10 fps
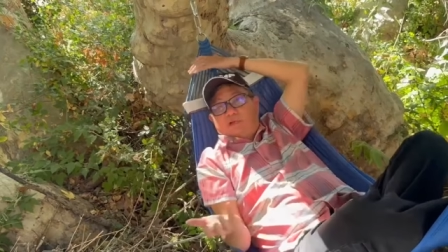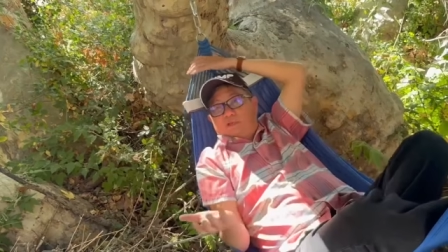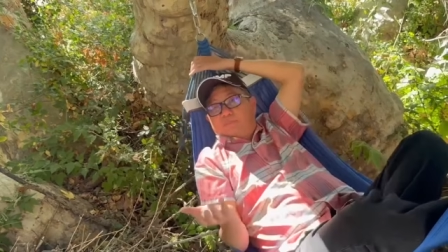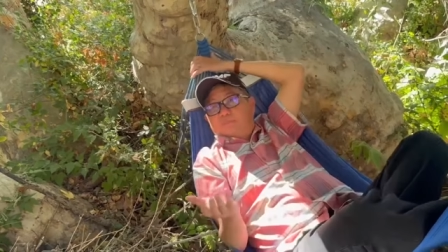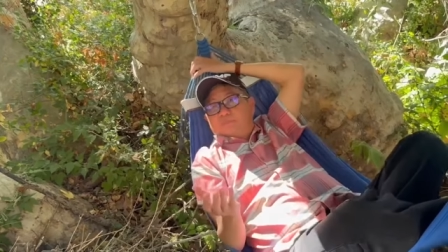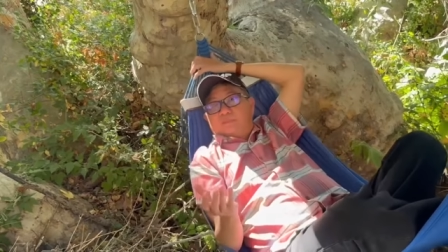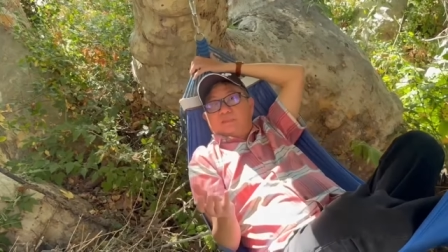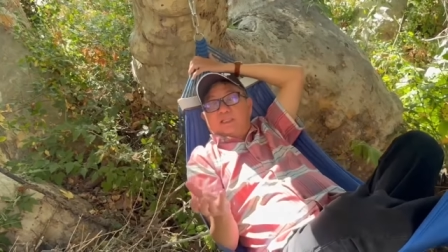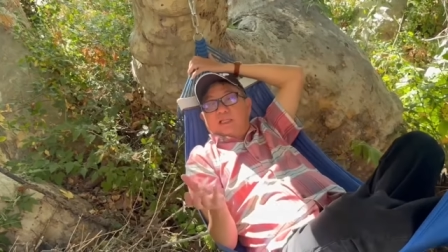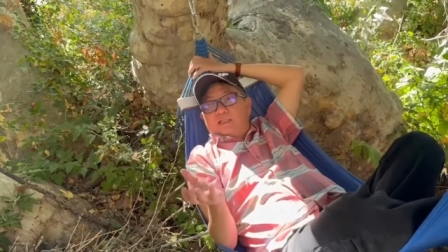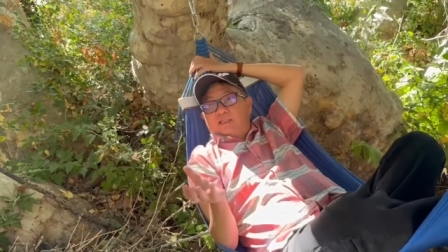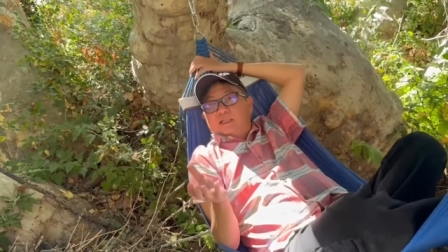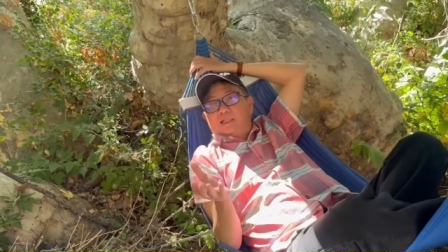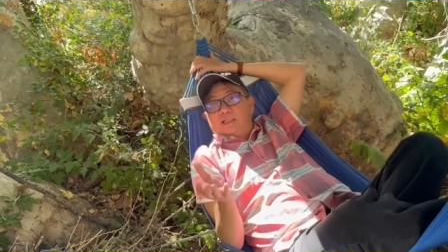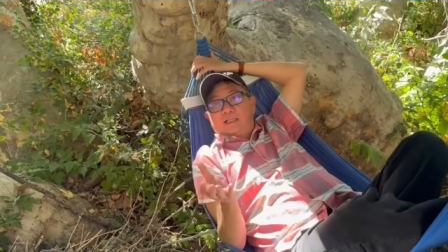giúp cho nên
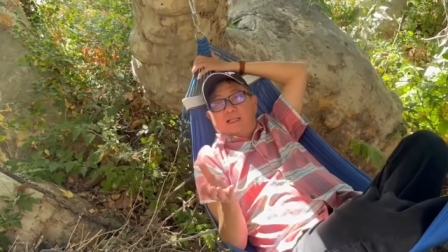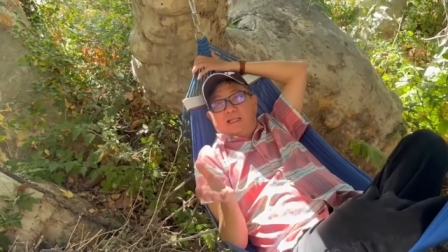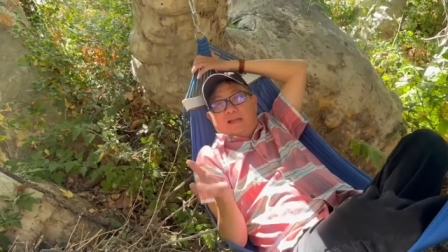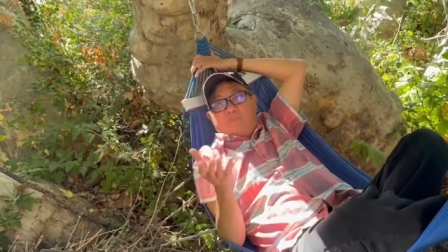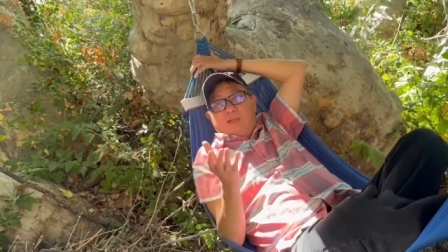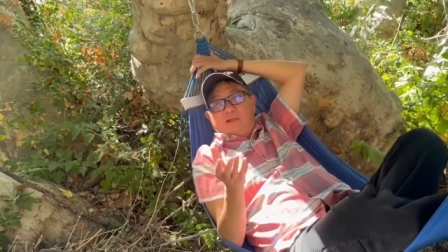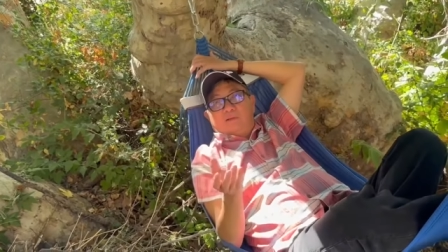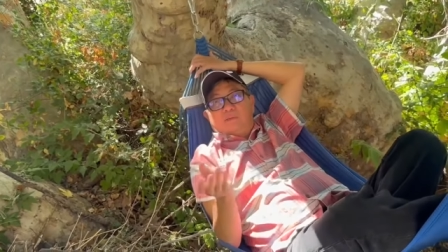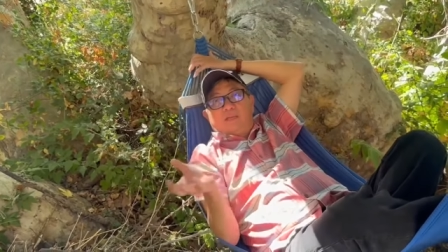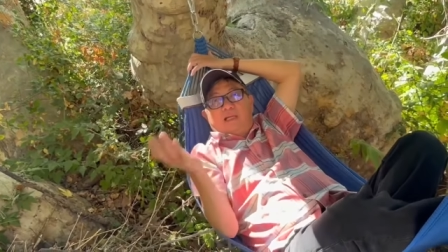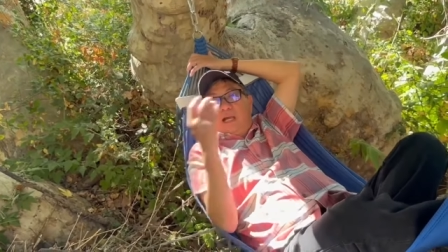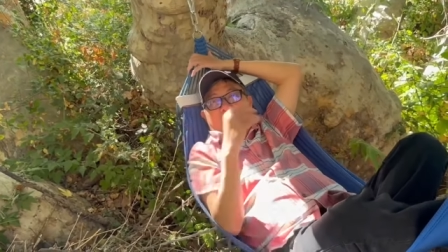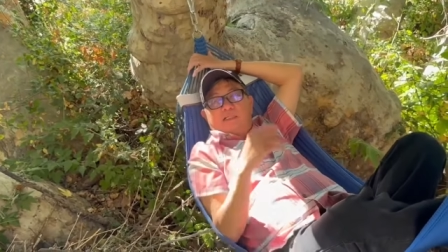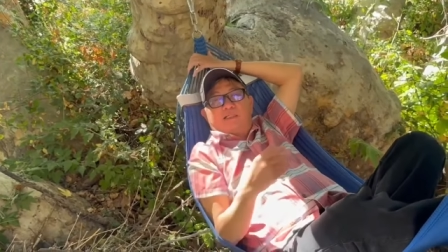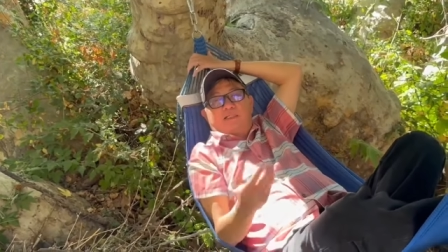những người này là đặc biệt không họ à, biết
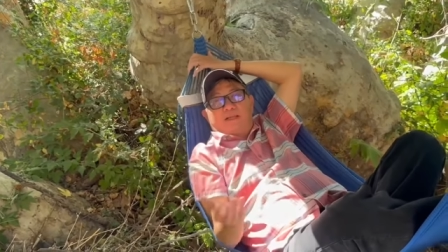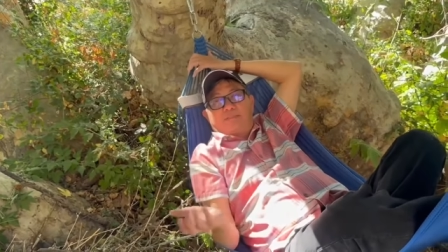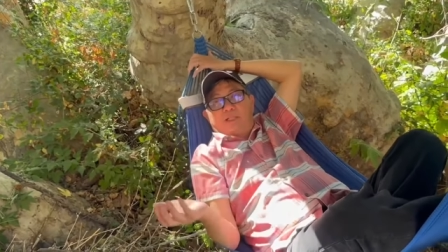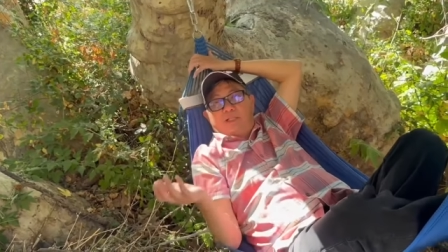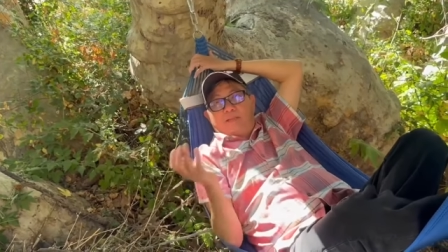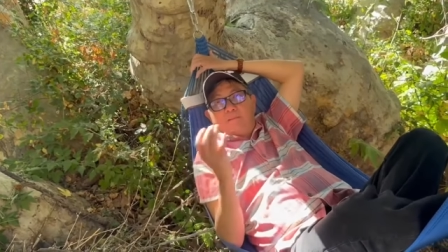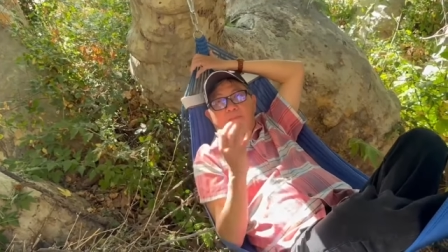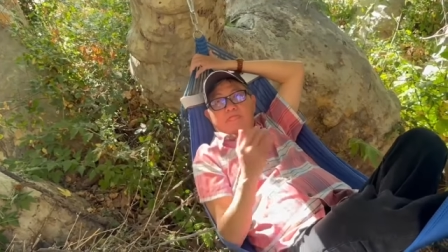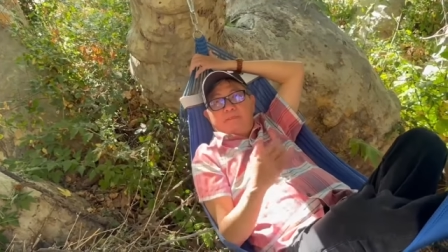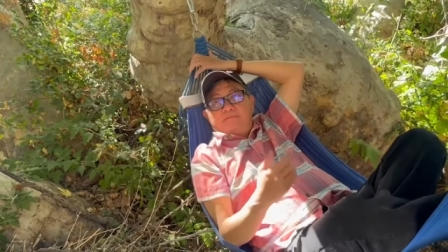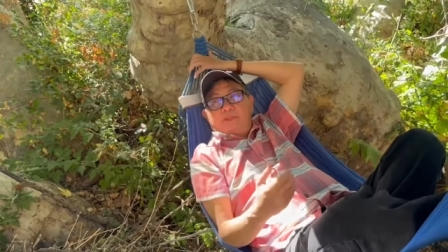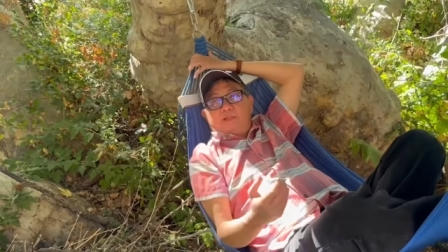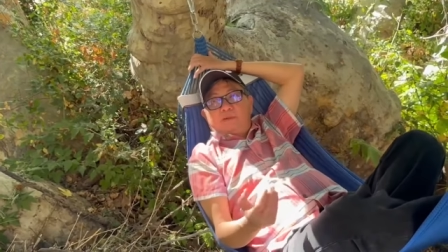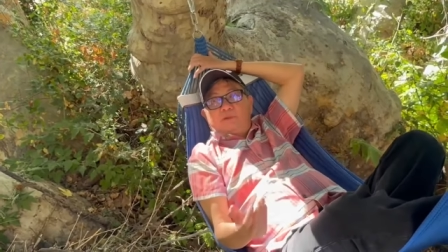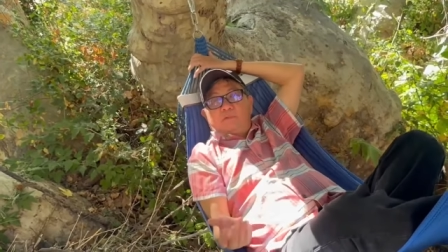hết vừa tâm linh
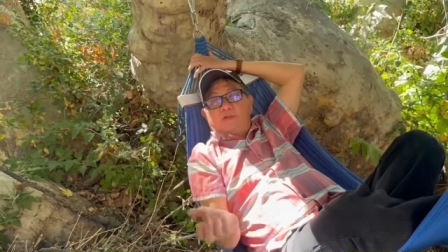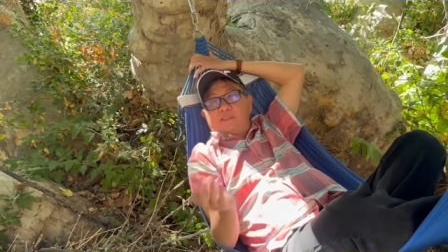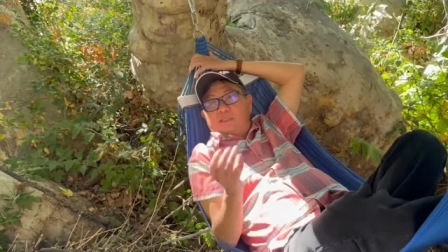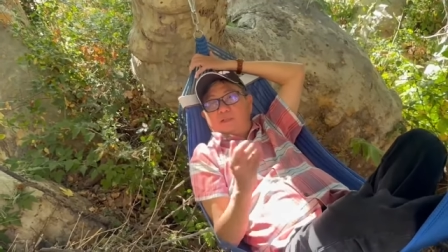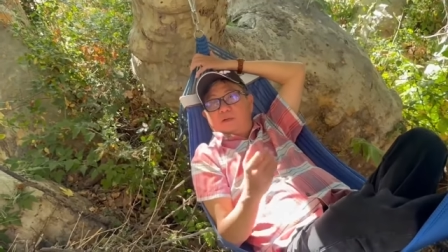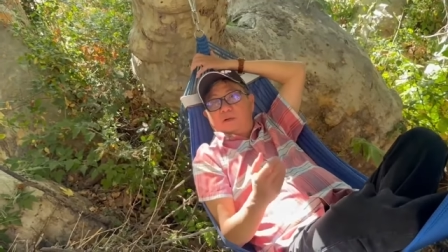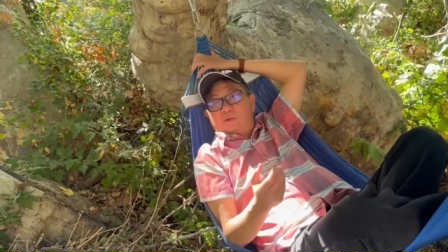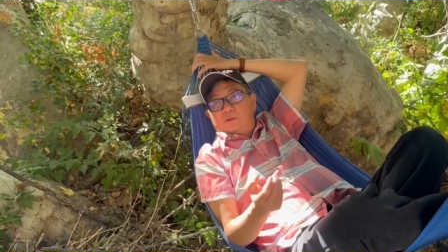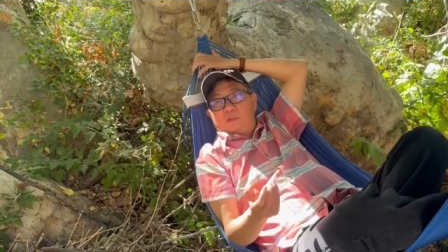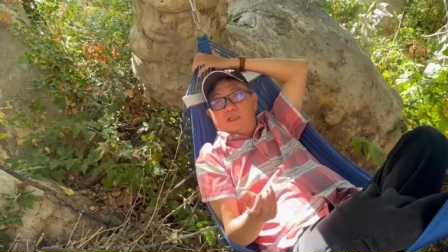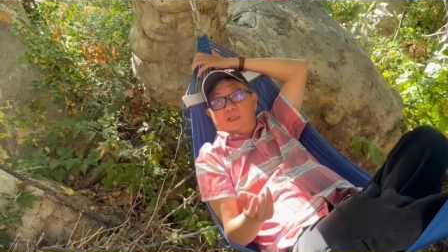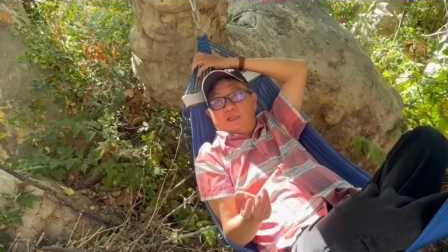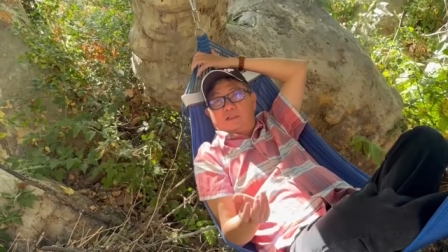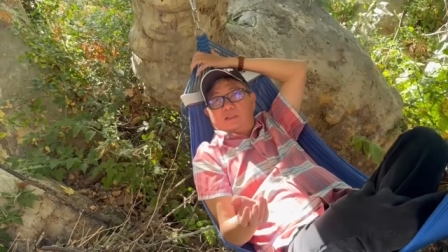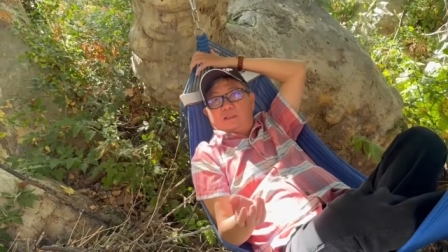vừa professional
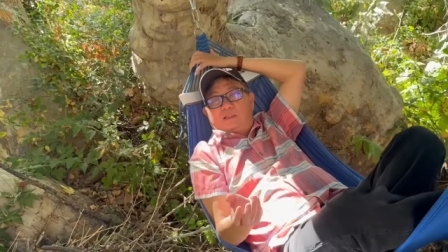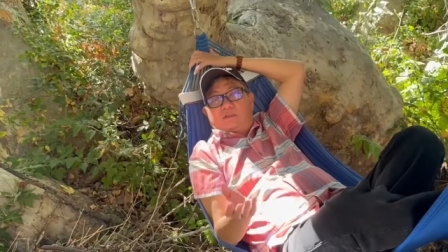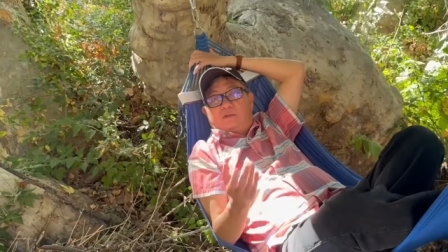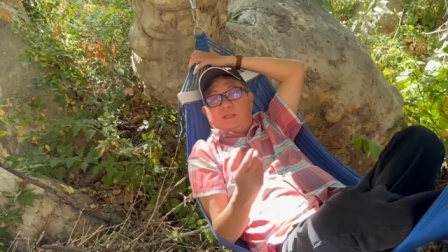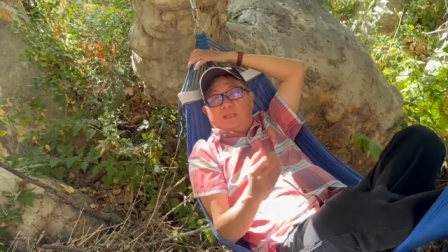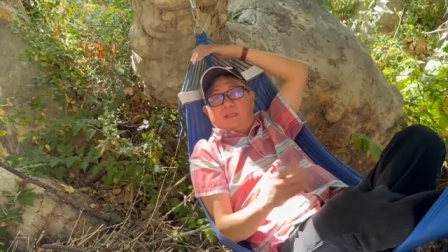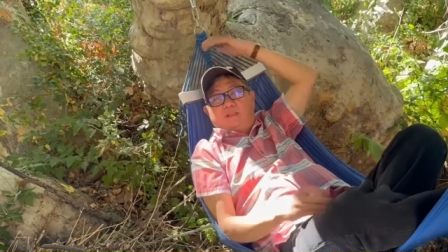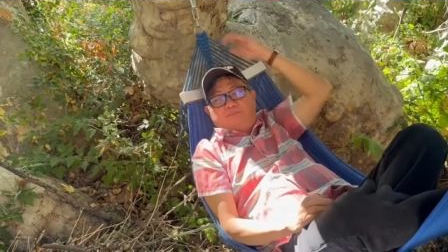à, à, của mỹ nữa